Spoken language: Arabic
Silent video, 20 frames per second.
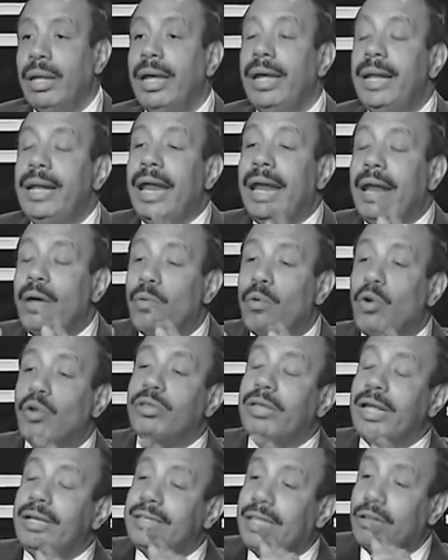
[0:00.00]
الا لو
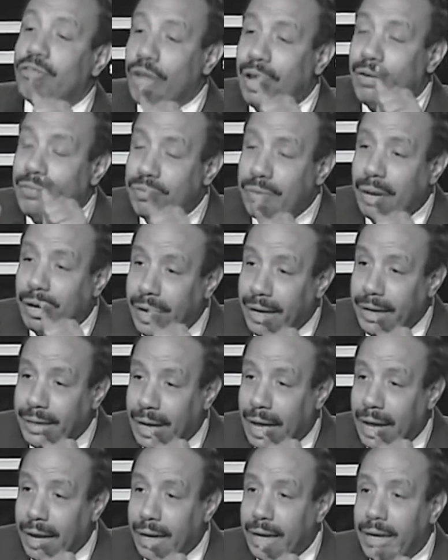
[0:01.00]
كنت انت شايف
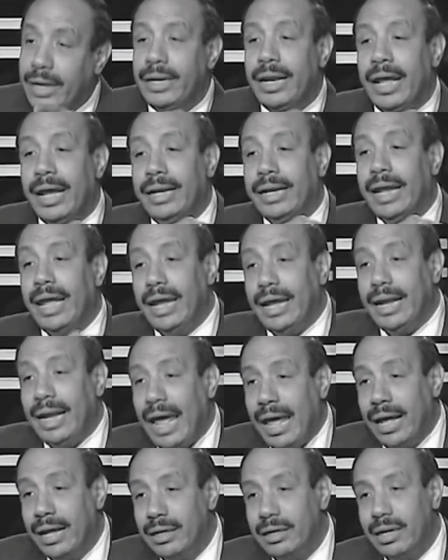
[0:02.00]
صالحنا ان احنا
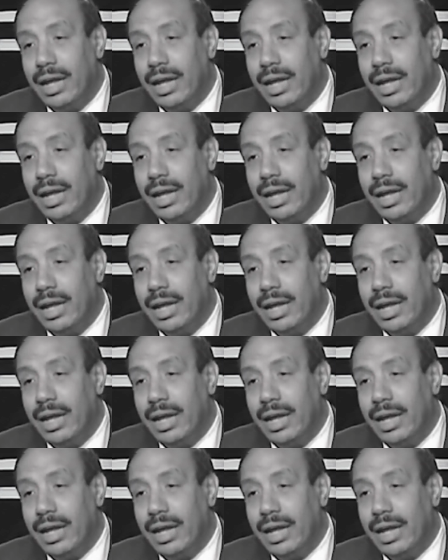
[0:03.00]
هنا